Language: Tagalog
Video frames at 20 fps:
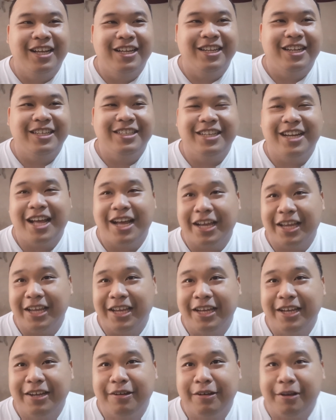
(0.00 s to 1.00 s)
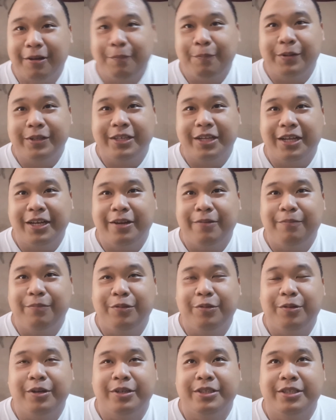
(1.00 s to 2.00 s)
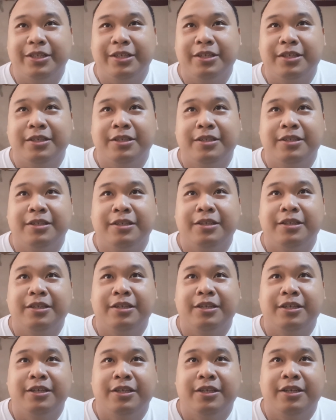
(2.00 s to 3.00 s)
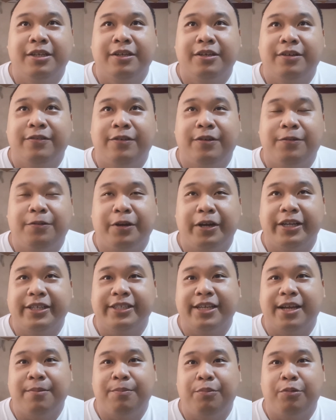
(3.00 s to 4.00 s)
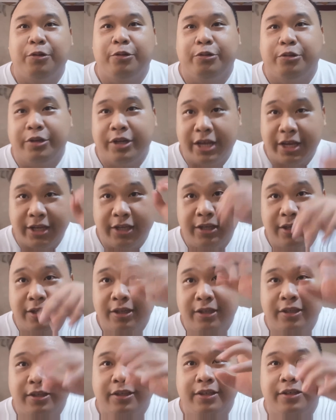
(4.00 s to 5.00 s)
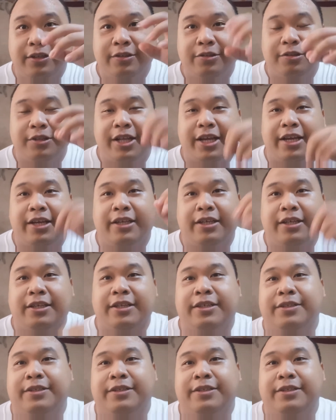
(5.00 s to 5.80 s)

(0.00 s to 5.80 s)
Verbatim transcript: Tapos laging ang masaklap no kasi for example today today